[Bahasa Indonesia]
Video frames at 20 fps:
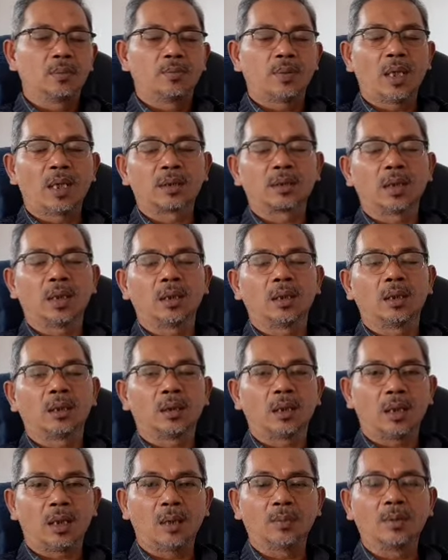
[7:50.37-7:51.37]
bangsa dan
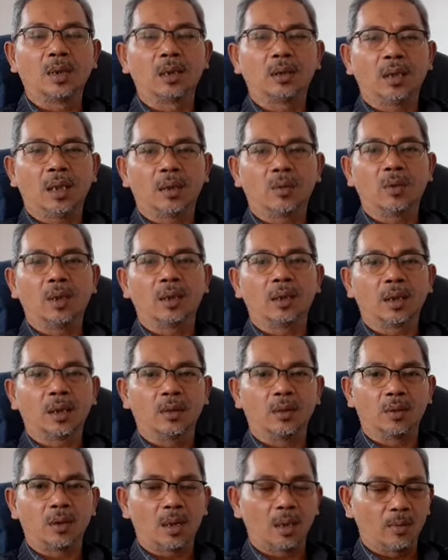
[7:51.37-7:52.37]
negara menjadi taruhan
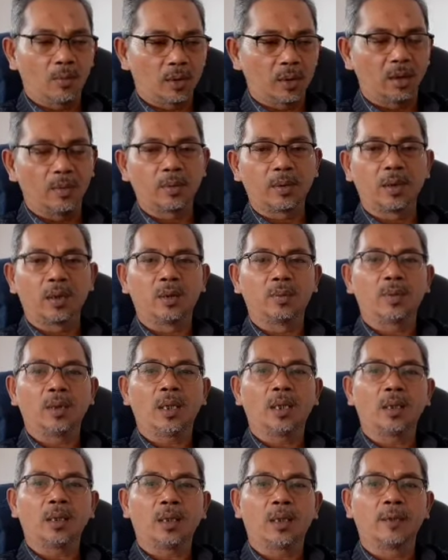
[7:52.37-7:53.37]
kalau orang model ini
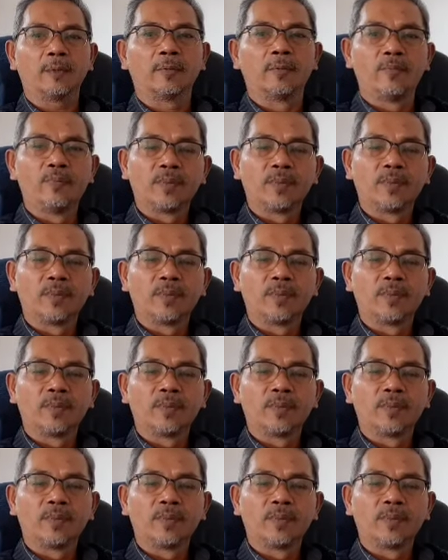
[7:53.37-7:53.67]
dibiarkan